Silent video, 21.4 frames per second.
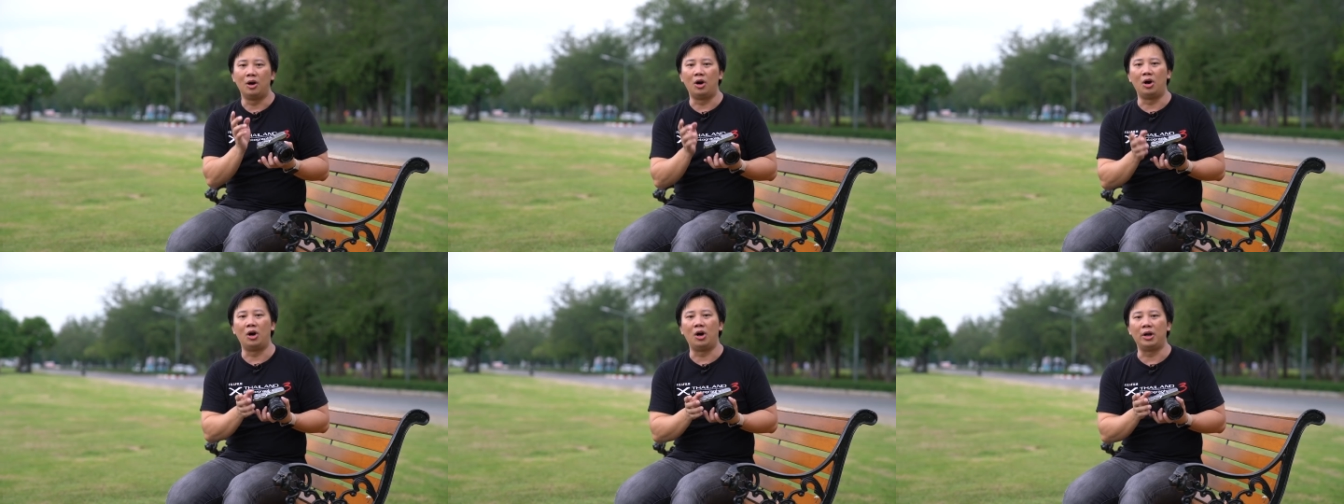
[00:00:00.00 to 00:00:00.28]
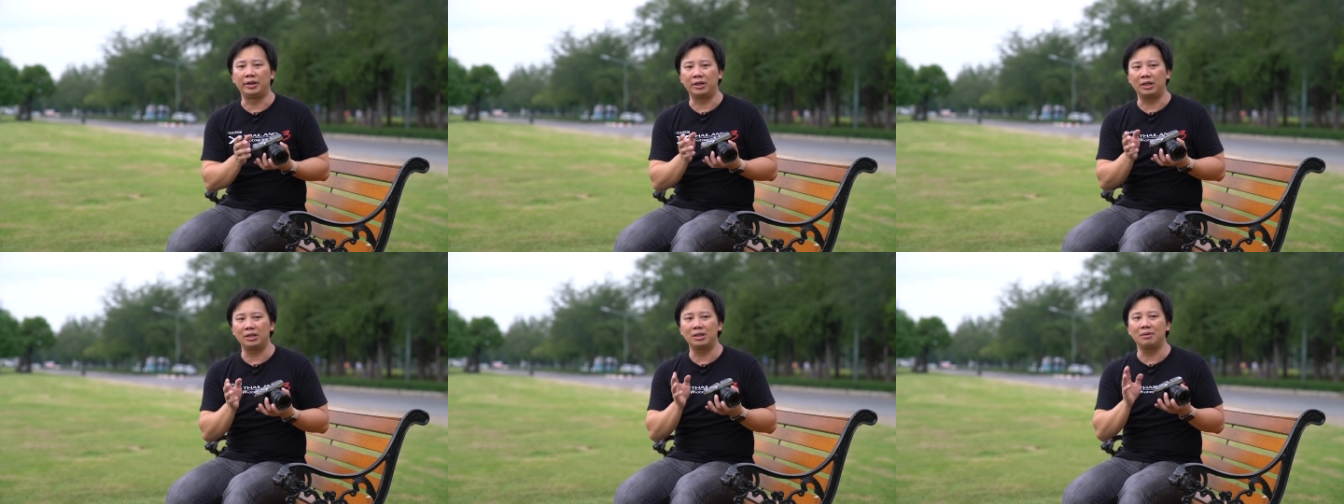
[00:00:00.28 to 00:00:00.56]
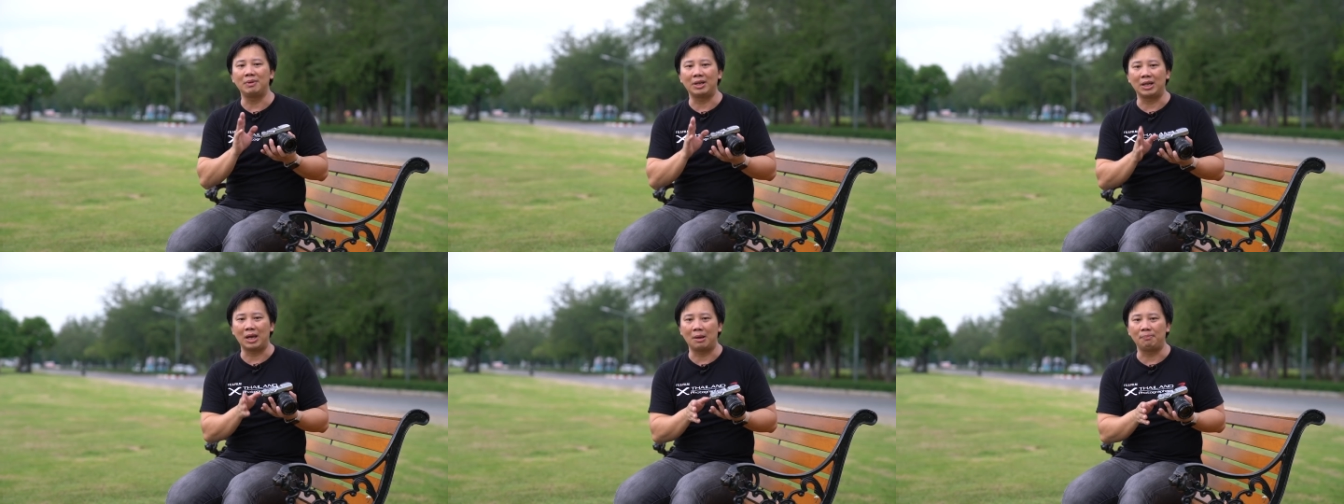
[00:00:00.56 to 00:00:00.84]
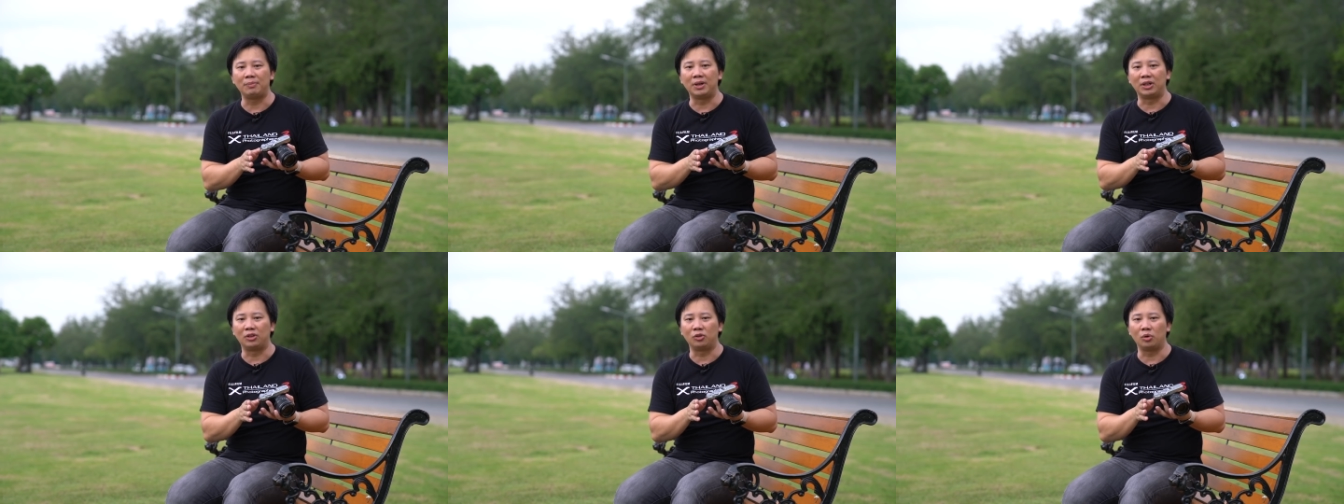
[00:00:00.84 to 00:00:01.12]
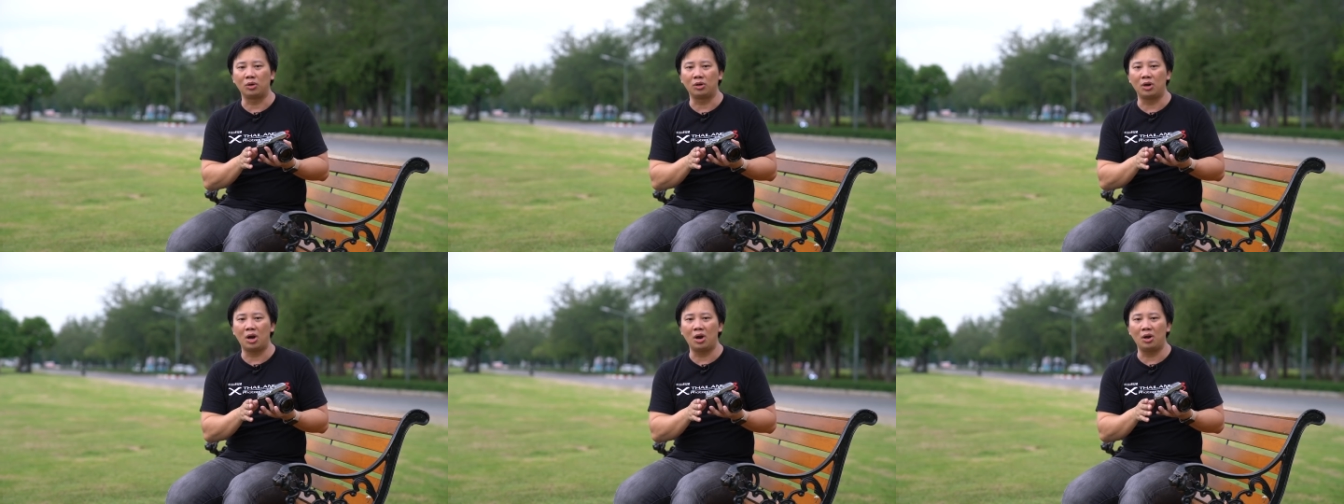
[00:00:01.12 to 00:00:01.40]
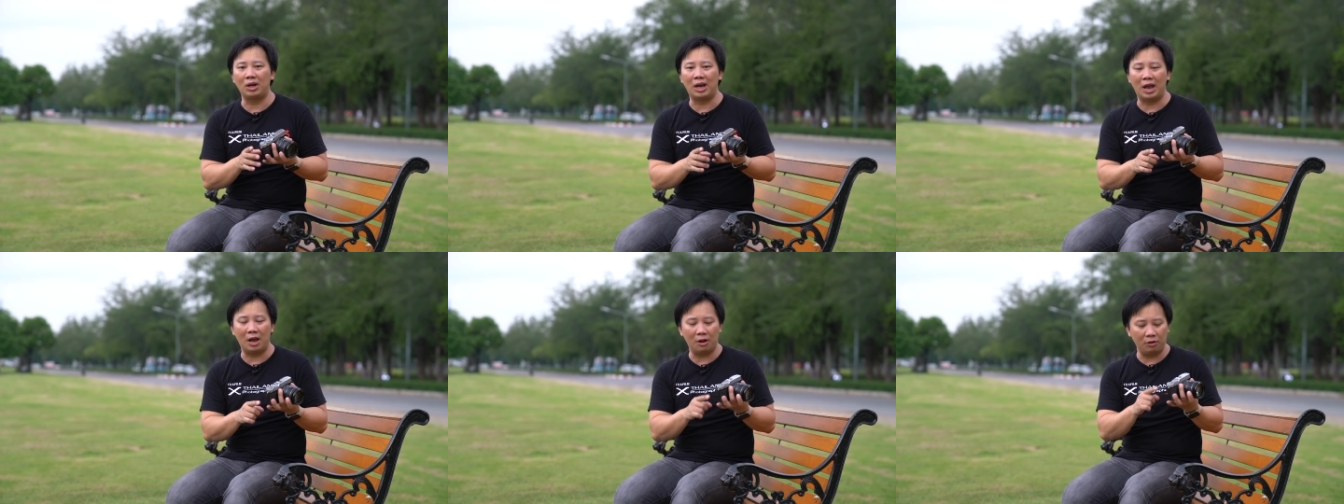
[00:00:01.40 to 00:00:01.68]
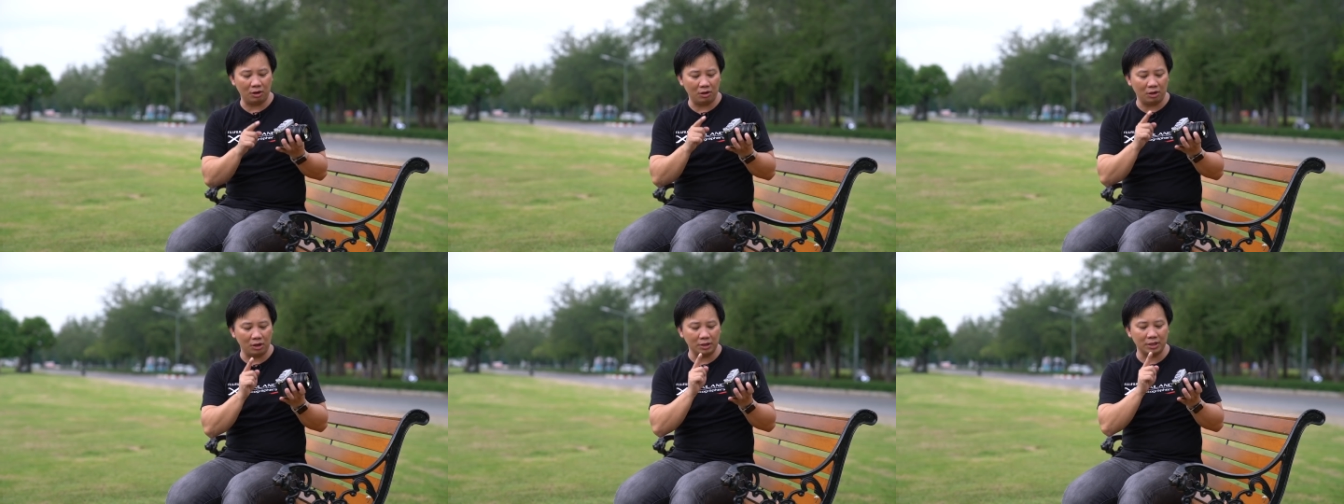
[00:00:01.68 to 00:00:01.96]
ออนก็จะเป็นการเปิดตัวกล้องแล้ว
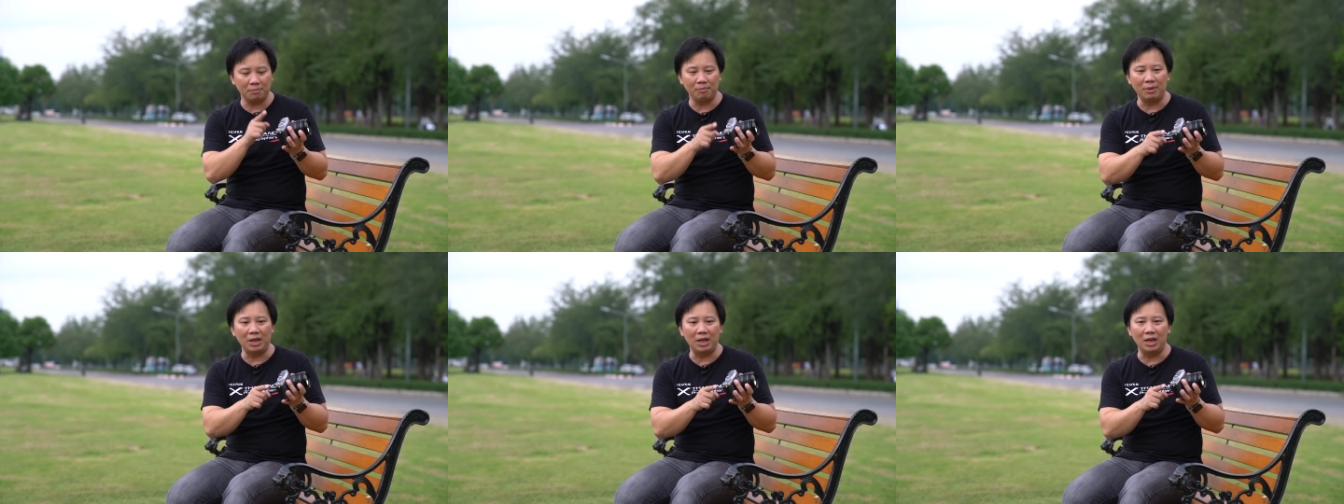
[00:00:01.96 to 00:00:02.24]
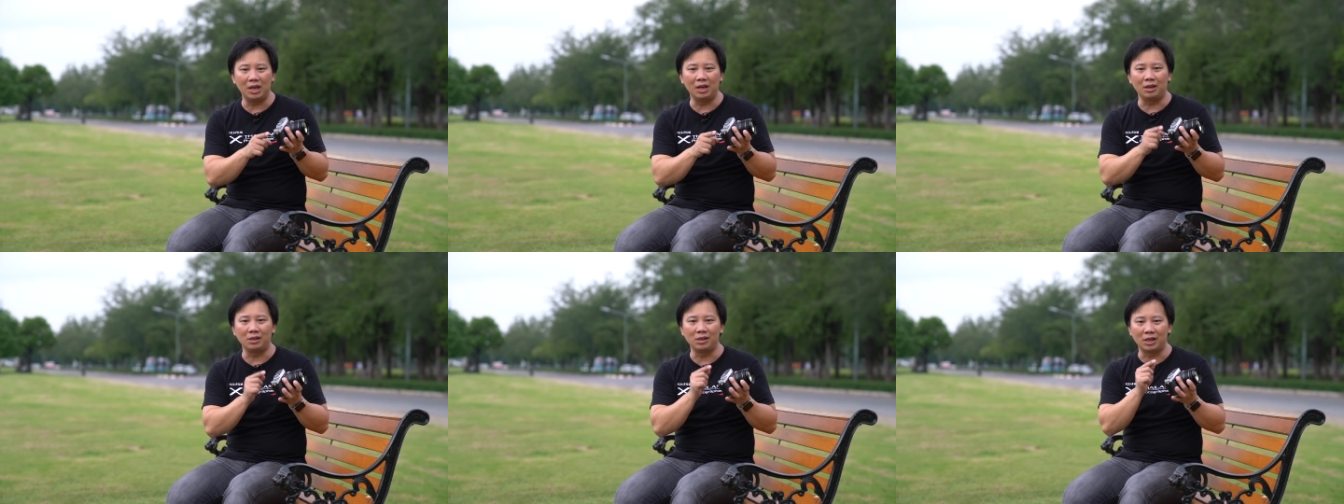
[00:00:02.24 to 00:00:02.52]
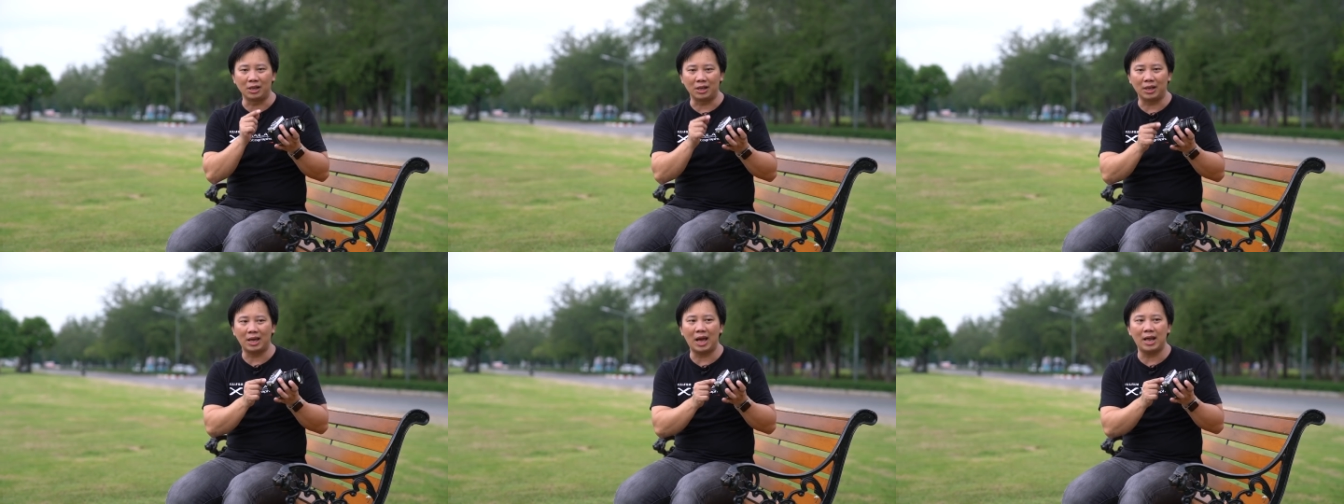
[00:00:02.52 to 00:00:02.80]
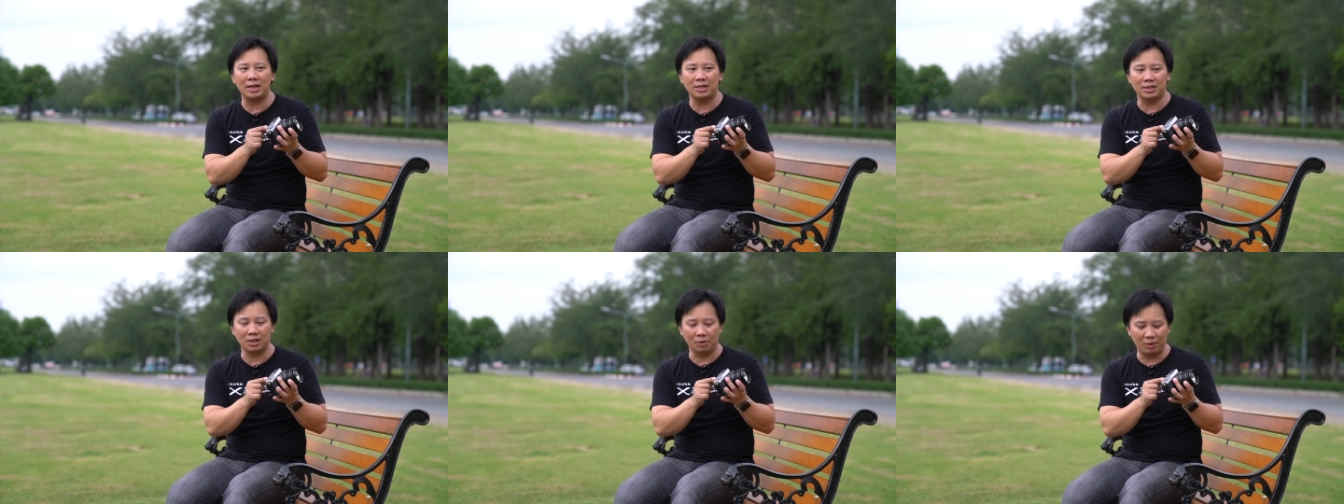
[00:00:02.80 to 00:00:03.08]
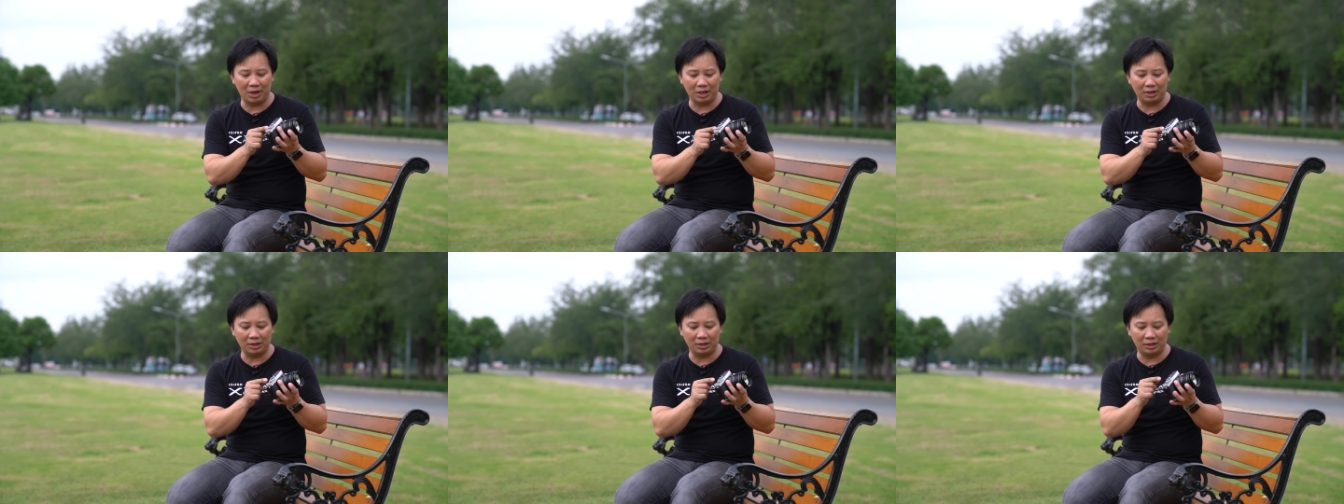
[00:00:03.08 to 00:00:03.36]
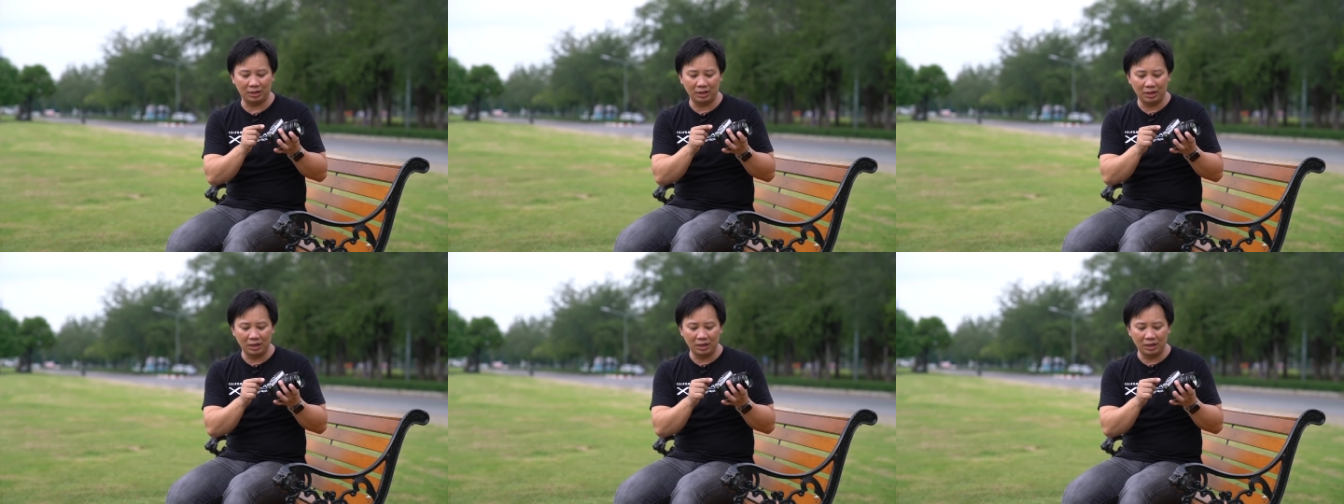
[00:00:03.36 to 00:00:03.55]
แล้วก็จะมีอีกหนึ่งก้านสวิตช์